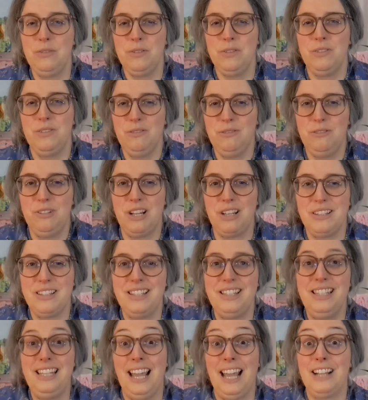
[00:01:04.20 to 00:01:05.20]
nous
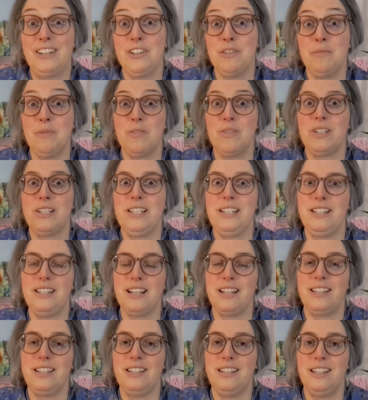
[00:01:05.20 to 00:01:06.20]
donne directement aussi
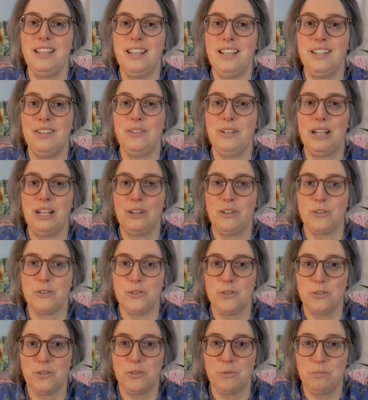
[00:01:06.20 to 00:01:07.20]
cette idée de quelque
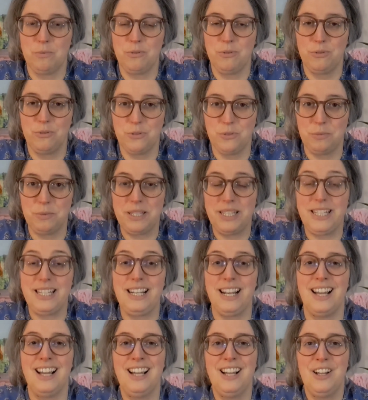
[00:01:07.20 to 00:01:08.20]
chose de plus
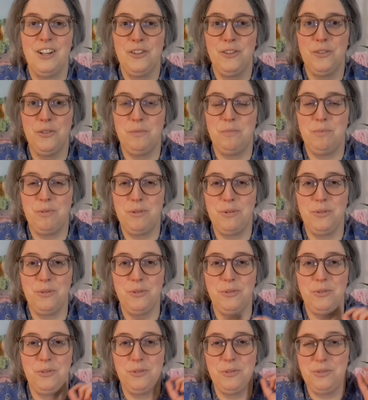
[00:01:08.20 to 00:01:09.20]
subtil, de
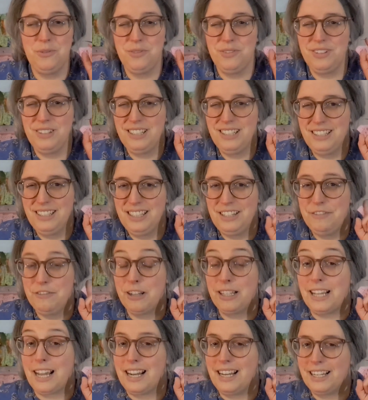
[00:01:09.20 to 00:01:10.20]
plus qu'il faut
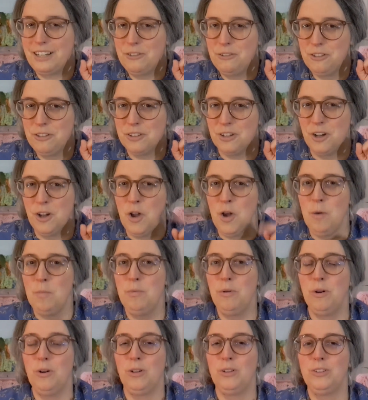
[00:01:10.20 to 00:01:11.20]
être à l'écoute
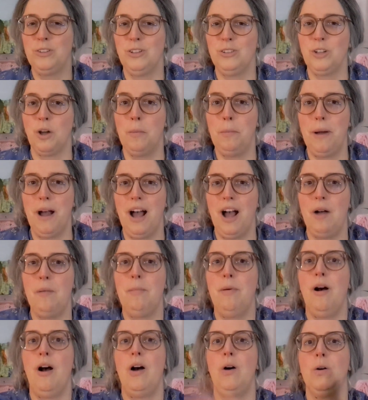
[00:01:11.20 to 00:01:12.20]
pour l'entendre par
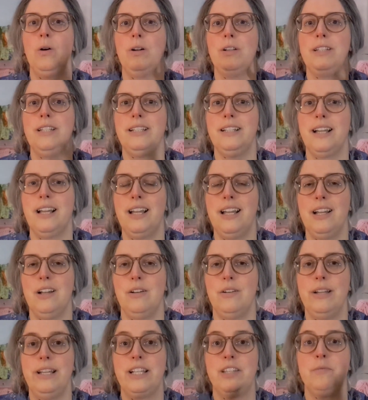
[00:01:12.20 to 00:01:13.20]
rapport au côté très
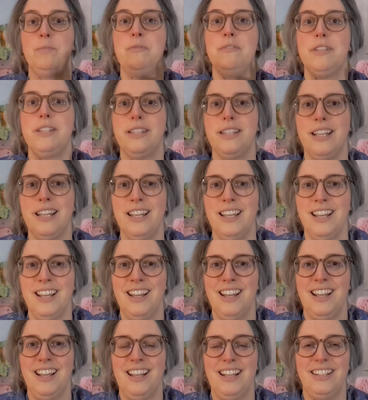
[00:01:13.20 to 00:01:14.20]
euh, expulsé
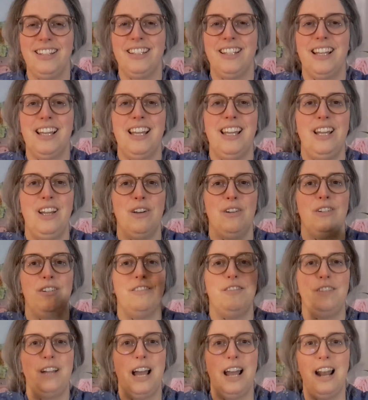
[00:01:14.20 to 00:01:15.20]
et très
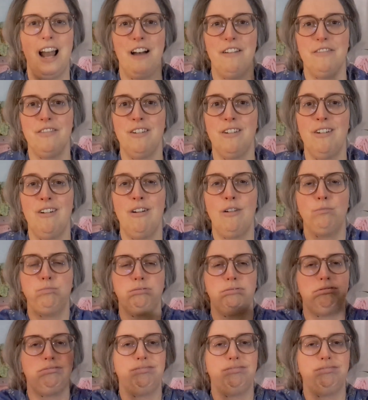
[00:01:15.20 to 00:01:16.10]
euh, vers l'avant